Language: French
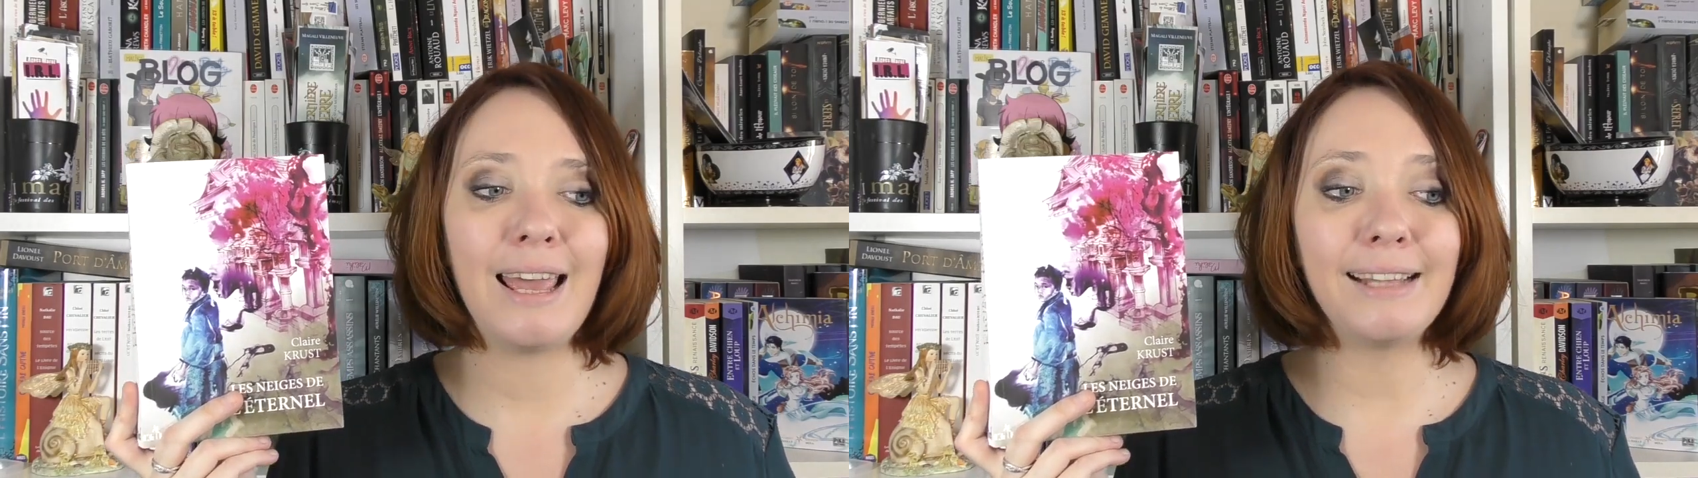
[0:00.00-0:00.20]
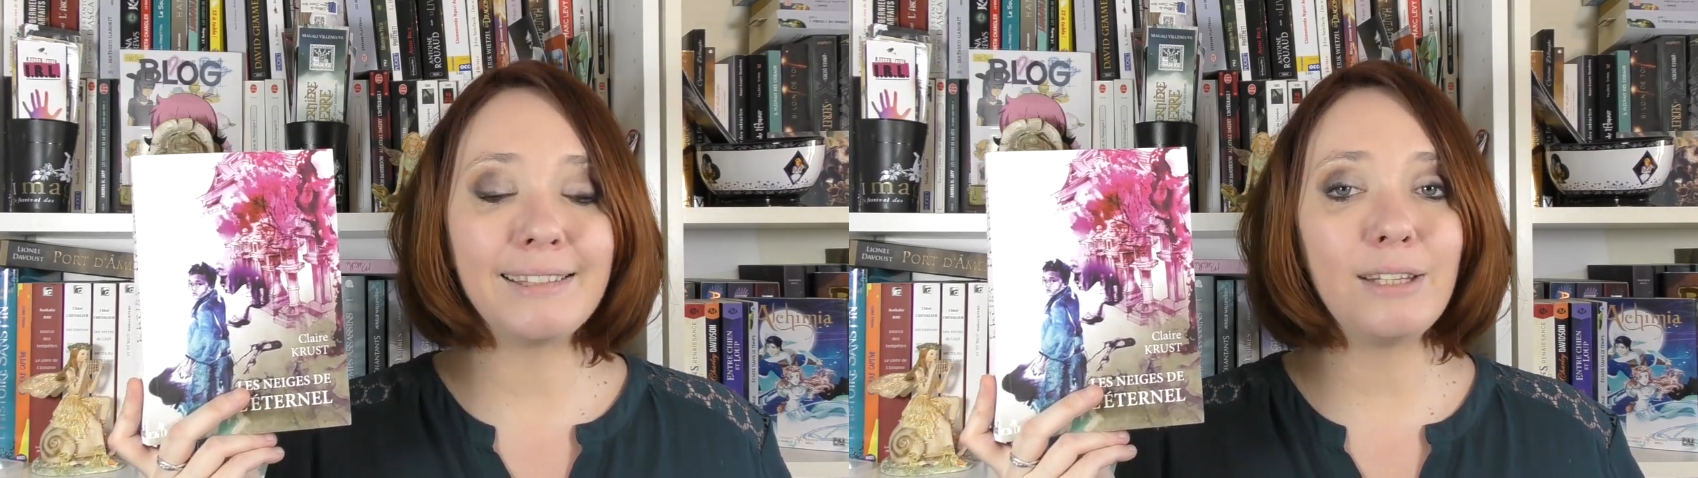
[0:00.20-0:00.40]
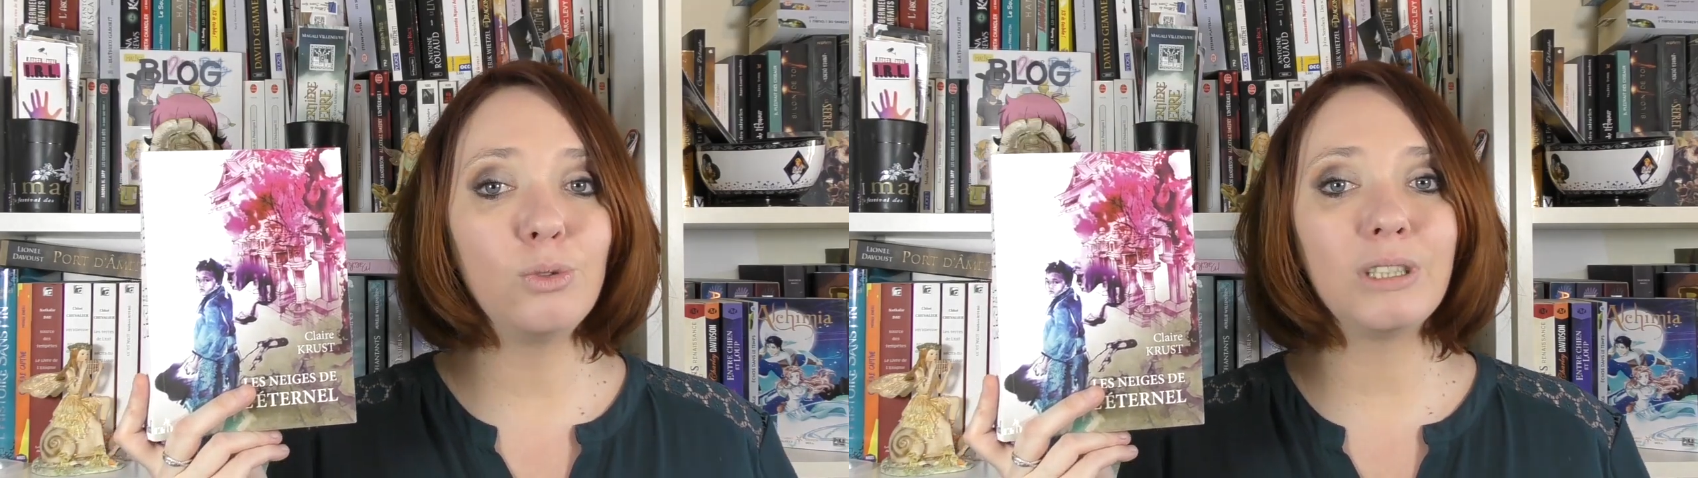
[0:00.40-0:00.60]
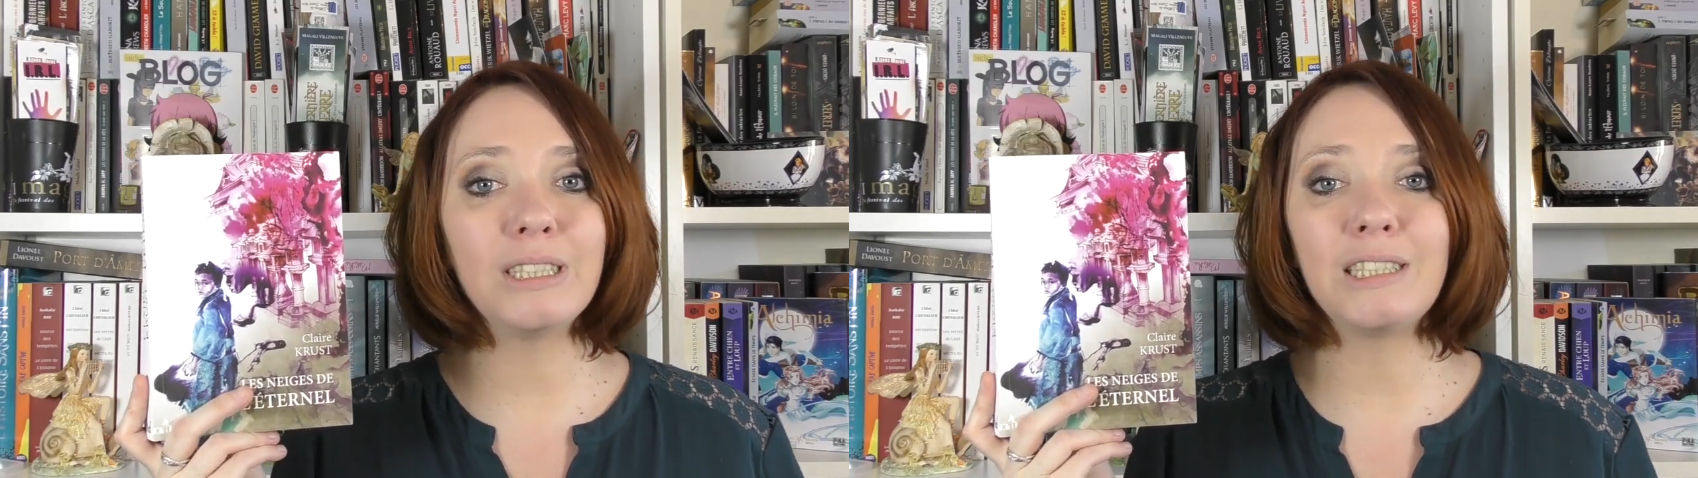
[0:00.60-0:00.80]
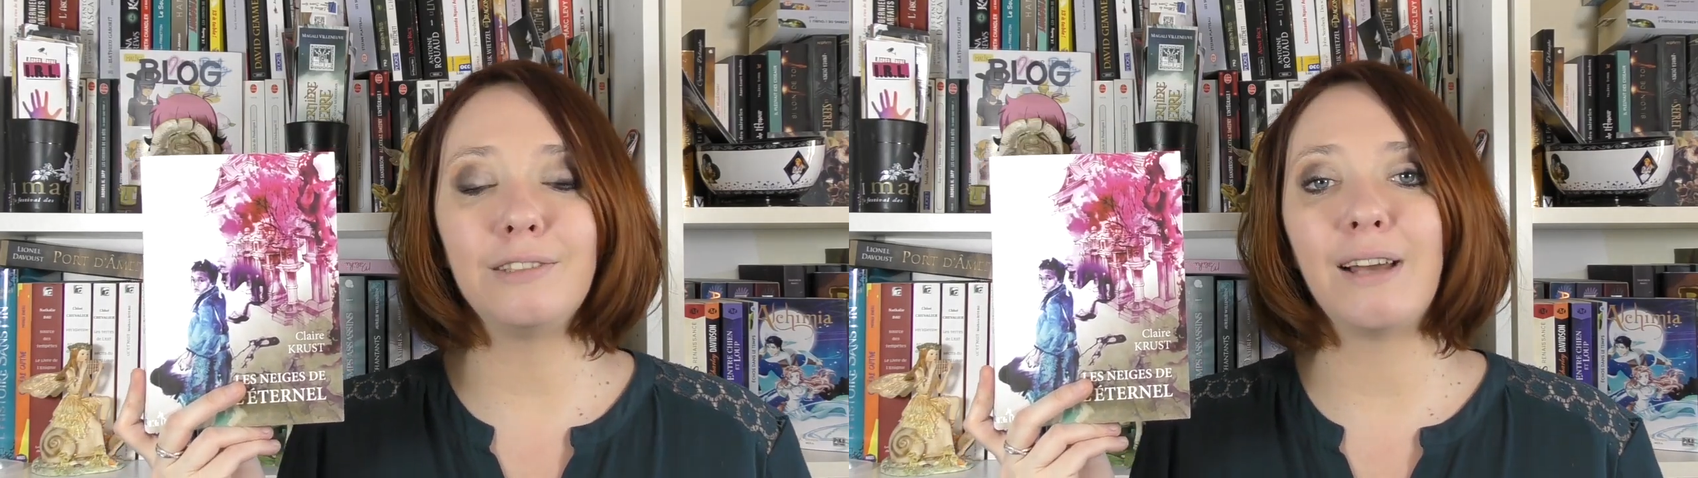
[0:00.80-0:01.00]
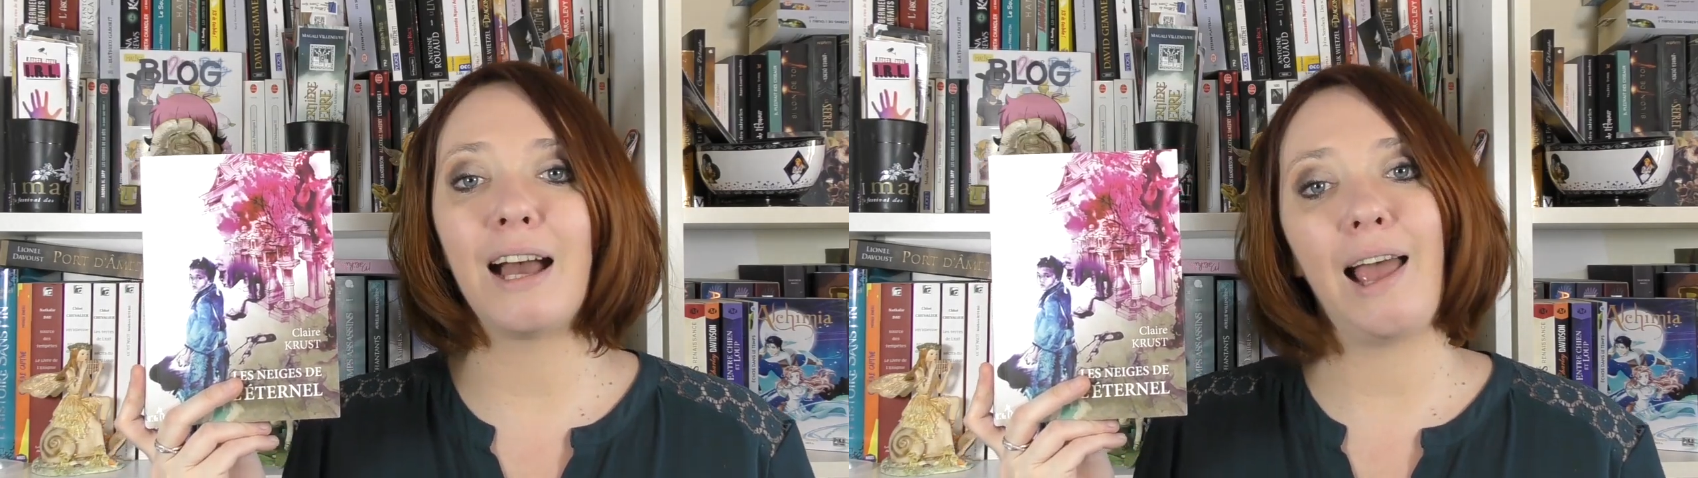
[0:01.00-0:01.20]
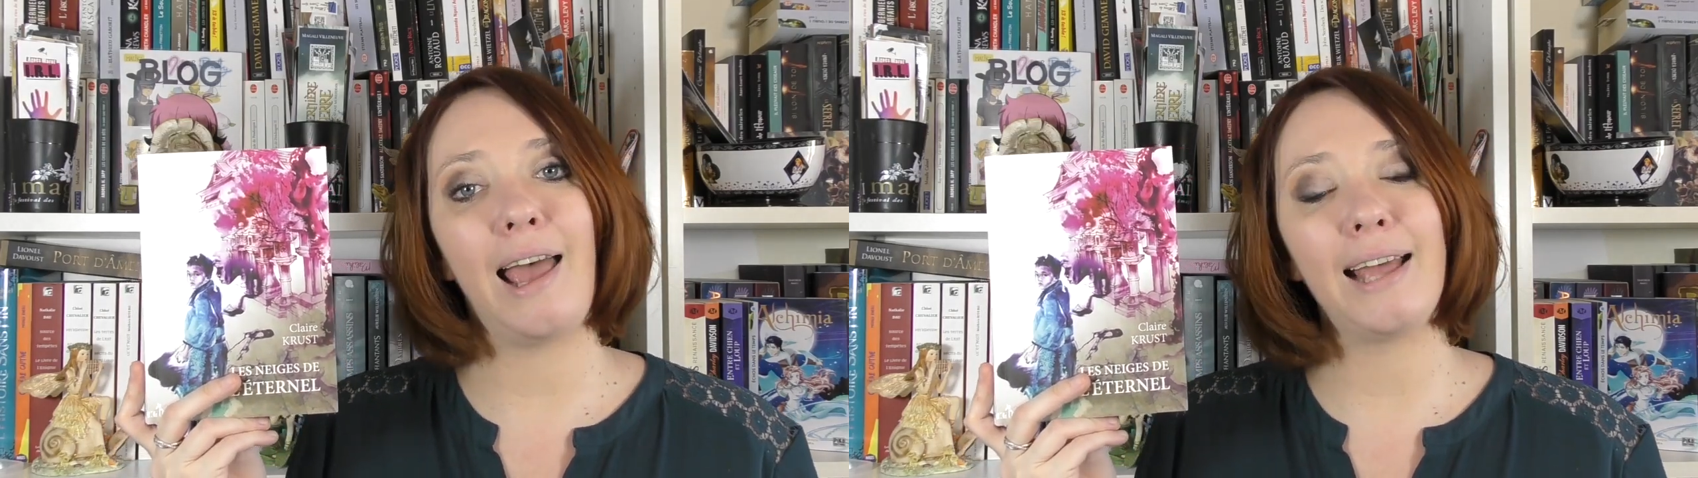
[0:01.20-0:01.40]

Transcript: et c'est Yuki qui va